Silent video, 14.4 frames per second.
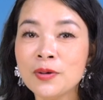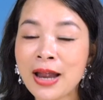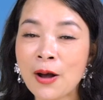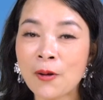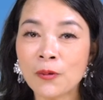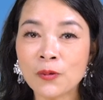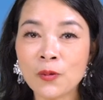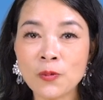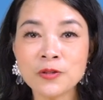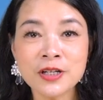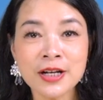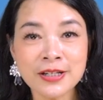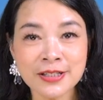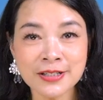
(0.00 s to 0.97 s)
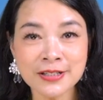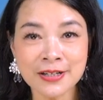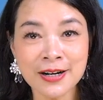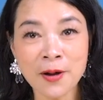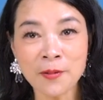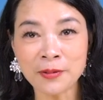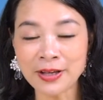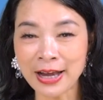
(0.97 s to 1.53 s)
nào cũng chất chứa
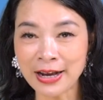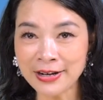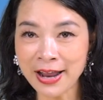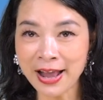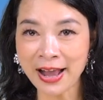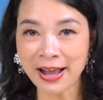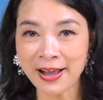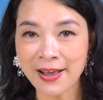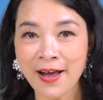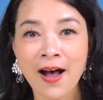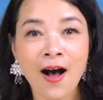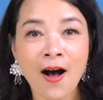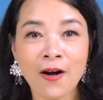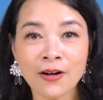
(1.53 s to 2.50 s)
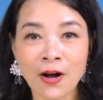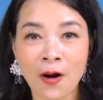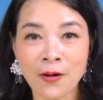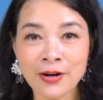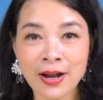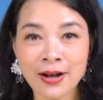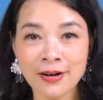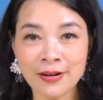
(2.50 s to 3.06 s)
lòng kính nề, họ có
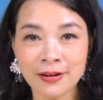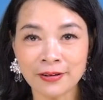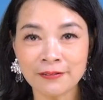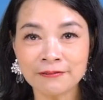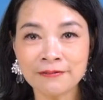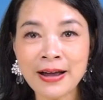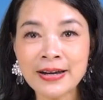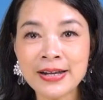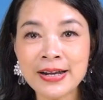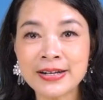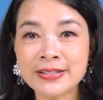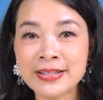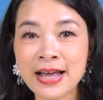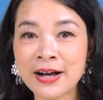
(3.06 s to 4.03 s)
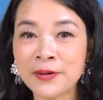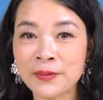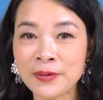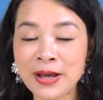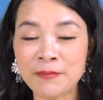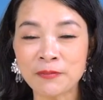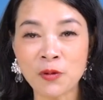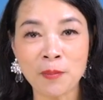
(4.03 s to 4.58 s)
năng lực phát hiện ra ưu
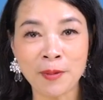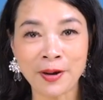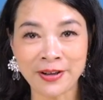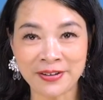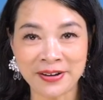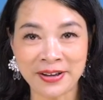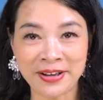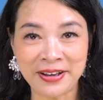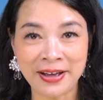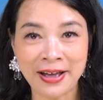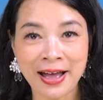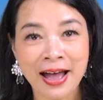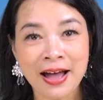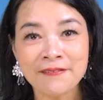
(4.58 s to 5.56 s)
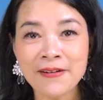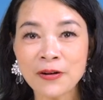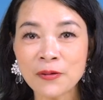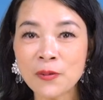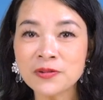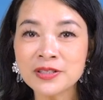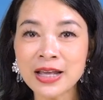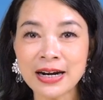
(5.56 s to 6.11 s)
điểm của mọi người, và
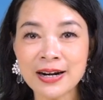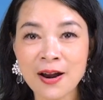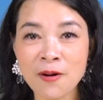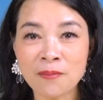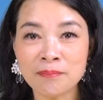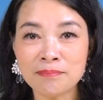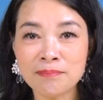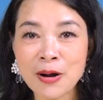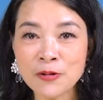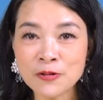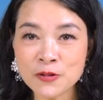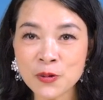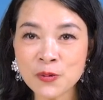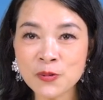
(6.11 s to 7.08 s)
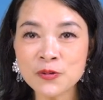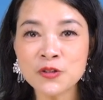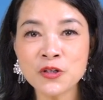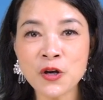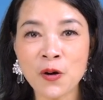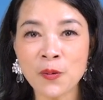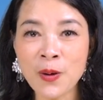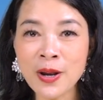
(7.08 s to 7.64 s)
cũng sẵn lòng bao dung
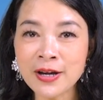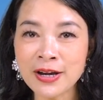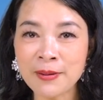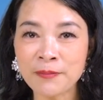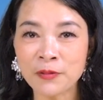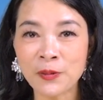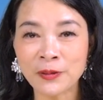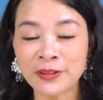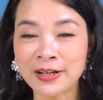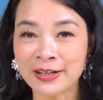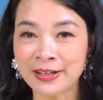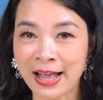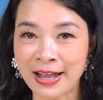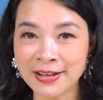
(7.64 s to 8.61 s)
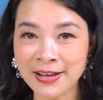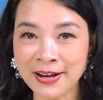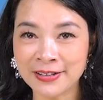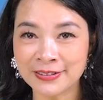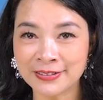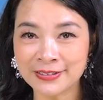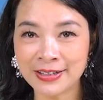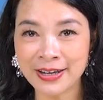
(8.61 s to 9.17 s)
cho khuyết điểm của từng cá nhân.
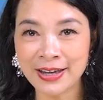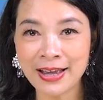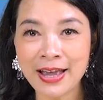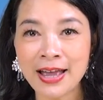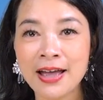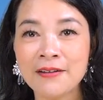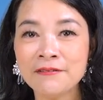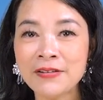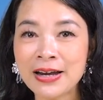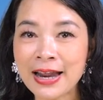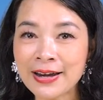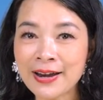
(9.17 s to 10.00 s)
Vì lẽ